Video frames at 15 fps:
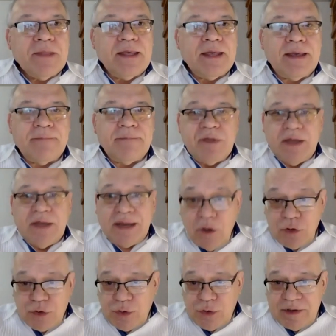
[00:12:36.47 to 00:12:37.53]
el
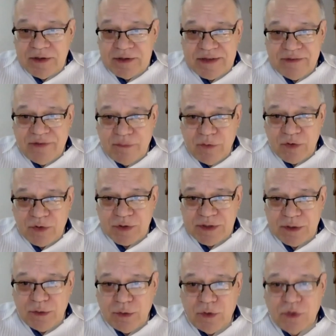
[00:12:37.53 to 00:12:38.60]
otro es el famoso
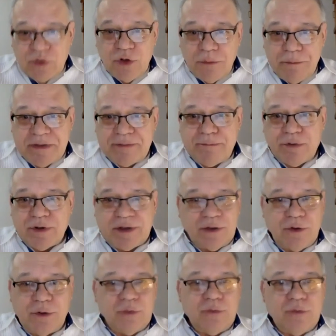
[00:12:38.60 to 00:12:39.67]
artículo de los topes, porque
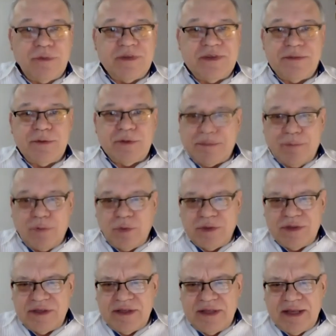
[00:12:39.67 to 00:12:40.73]
yo en un principio tampoco
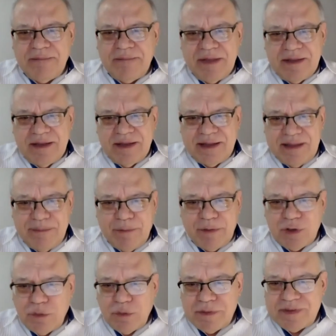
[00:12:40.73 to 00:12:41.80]
entendía de qué tipo
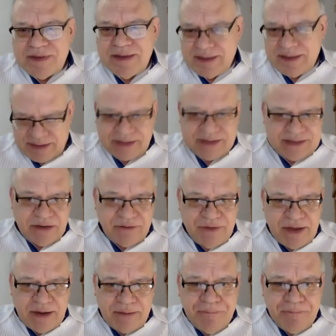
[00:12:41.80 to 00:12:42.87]
de topes eh, se
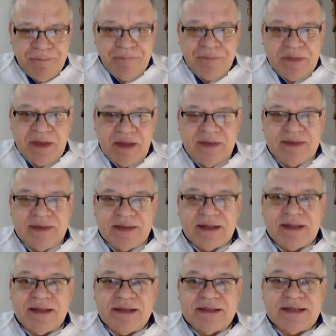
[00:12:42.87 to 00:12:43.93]
refiere. Y se
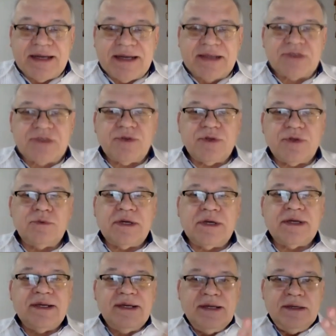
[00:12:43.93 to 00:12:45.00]
trata en este caso de
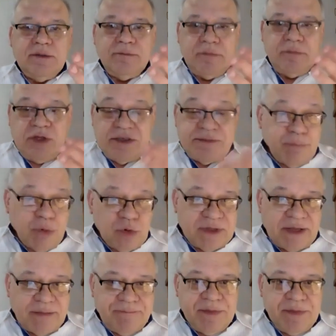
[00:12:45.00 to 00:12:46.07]
una
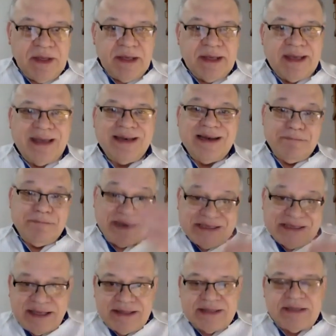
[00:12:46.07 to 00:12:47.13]
disputa que en el
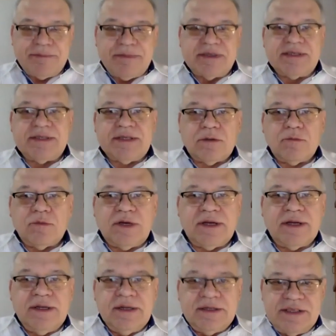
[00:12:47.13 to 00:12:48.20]
presente se presenta como
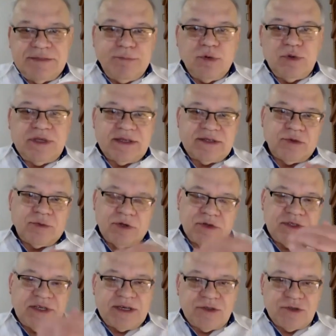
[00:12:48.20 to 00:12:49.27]
una disputa sobre
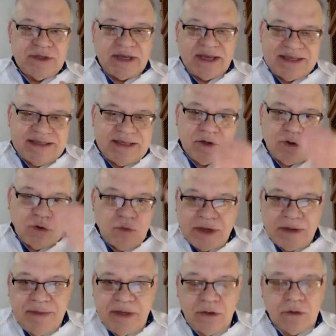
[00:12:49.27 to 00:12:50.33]
los derechos de qué hacer con un
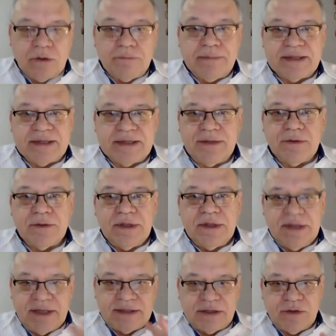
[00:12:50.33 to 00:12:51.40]
camino compartido
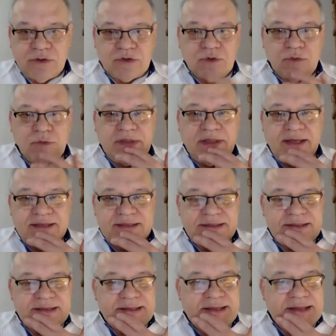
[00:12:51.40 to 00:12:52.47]
entre dos comunidades
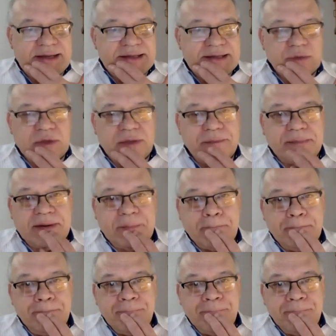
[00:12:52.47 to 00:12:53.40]
en Santana, Chautempan.